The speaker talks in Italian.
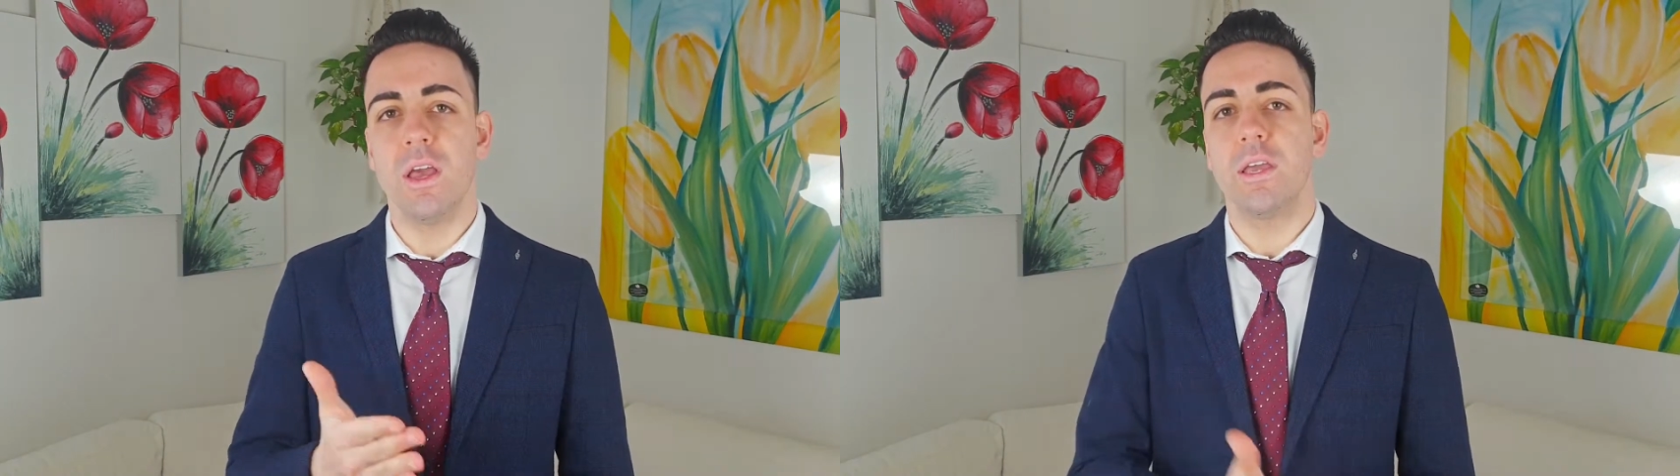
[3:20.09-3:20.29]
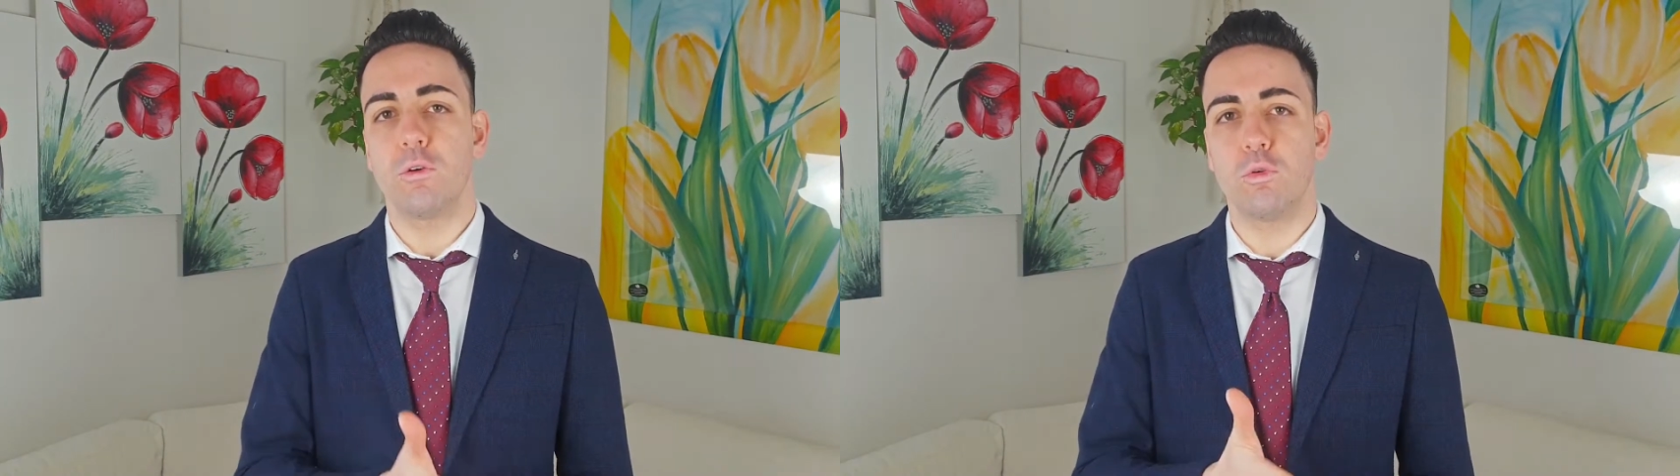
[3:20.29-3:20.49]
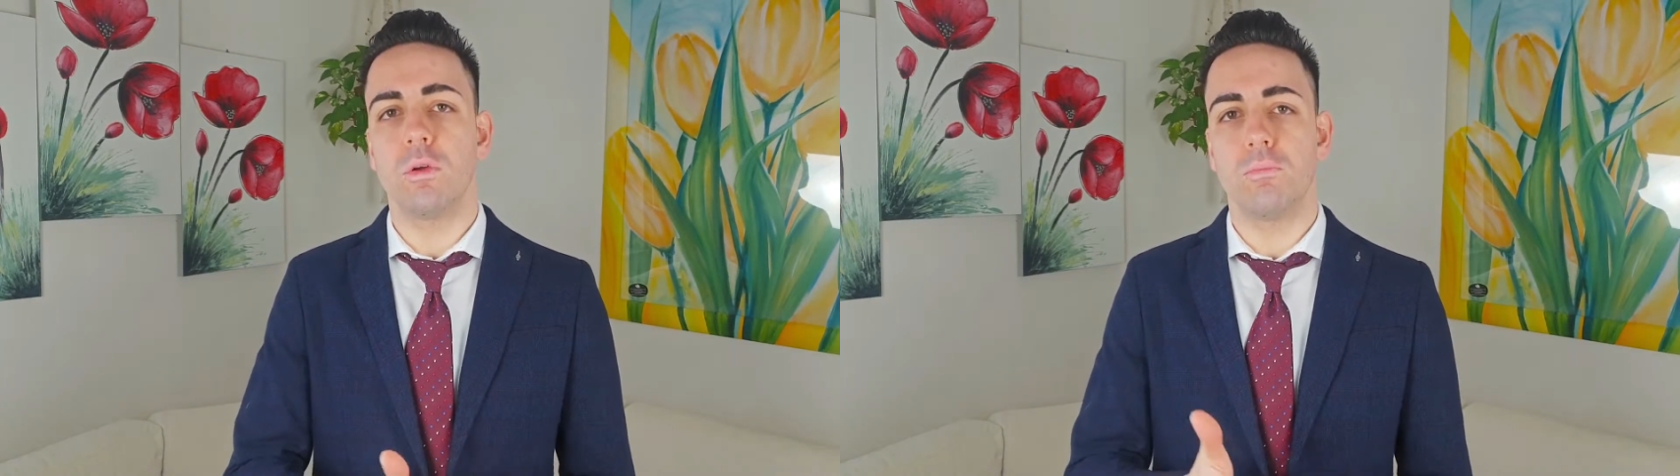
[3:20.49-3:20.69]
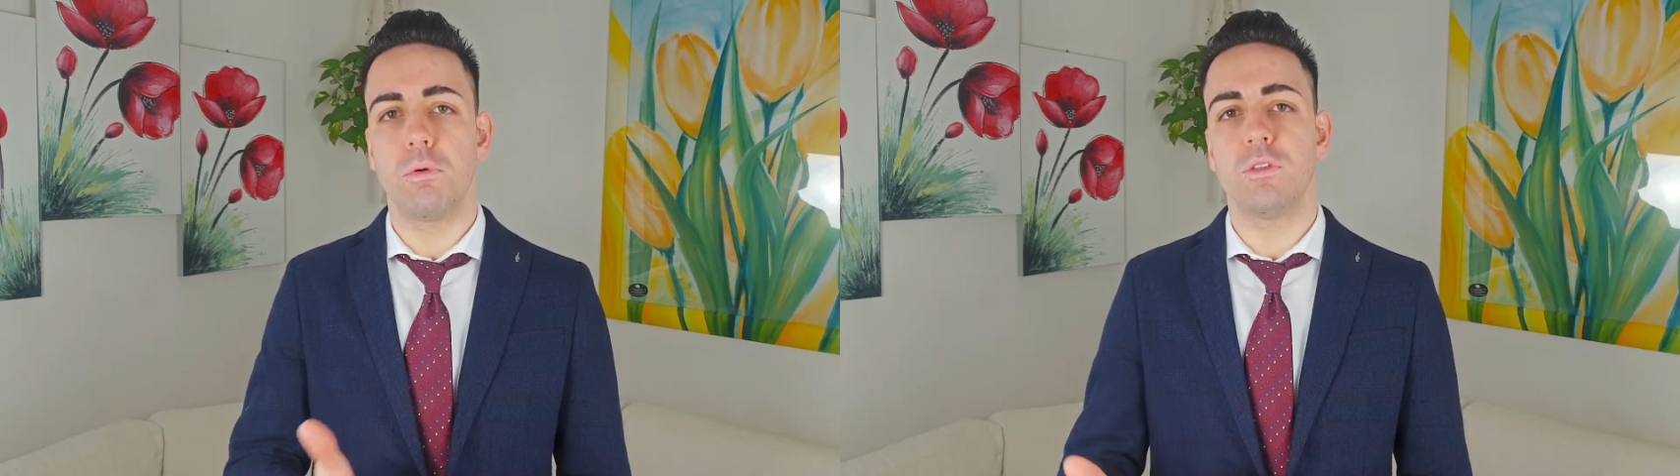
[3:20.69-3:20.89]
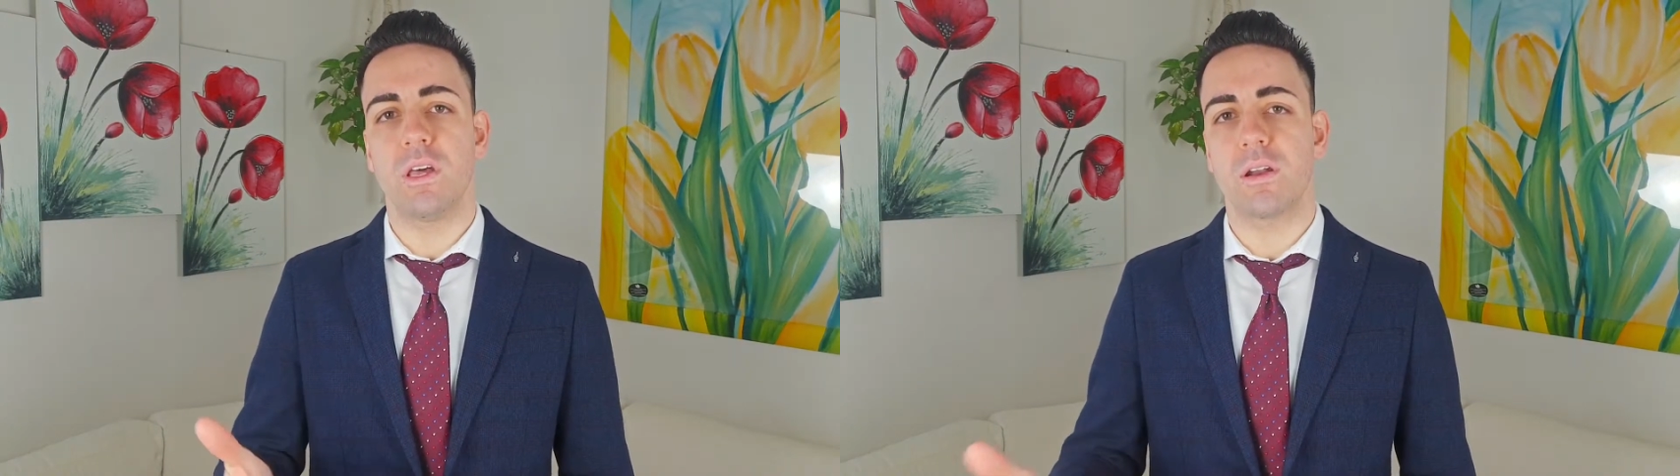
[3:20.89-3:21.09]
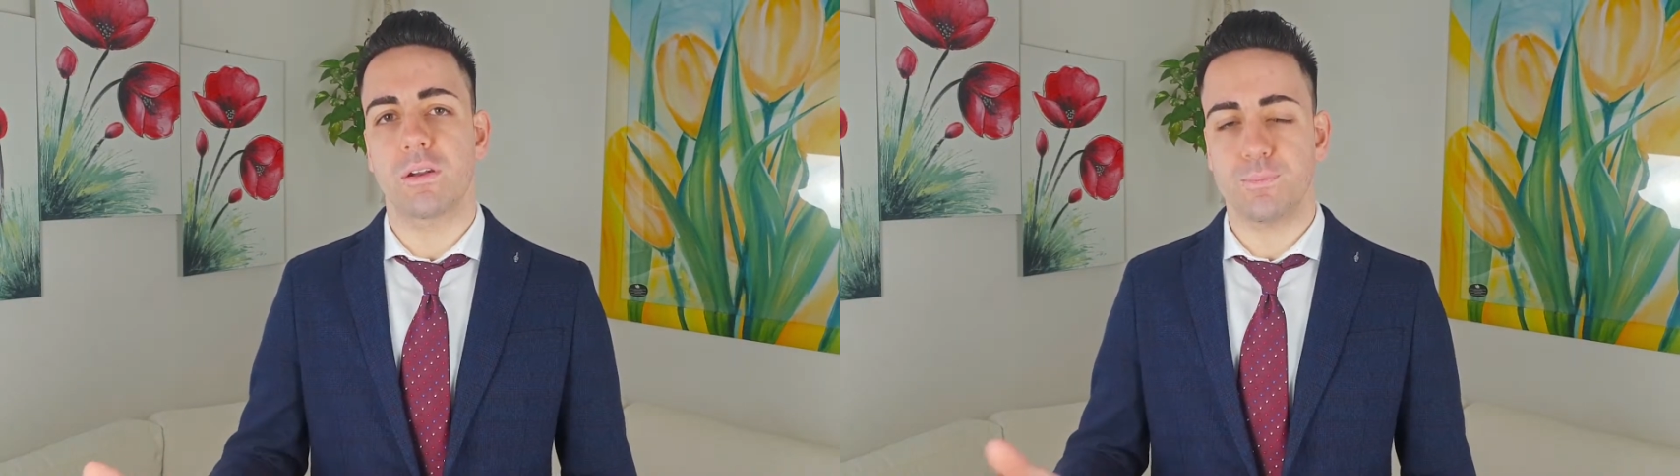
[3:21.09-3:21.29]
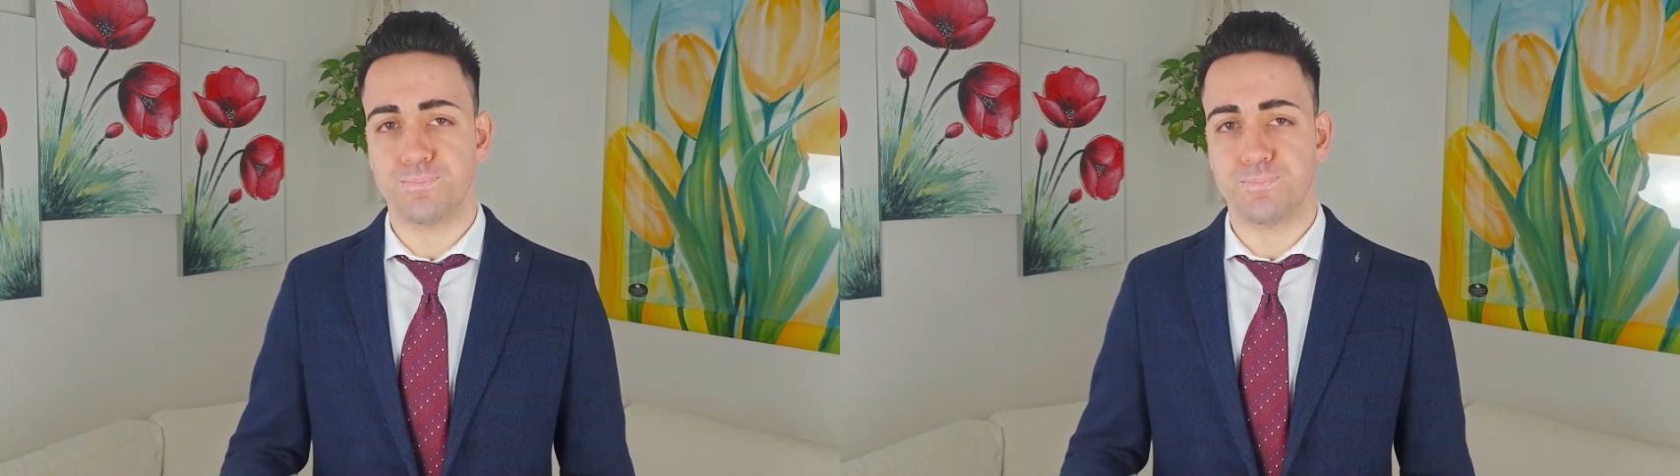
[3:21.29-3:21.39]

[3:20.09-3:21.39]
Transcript: in cui poter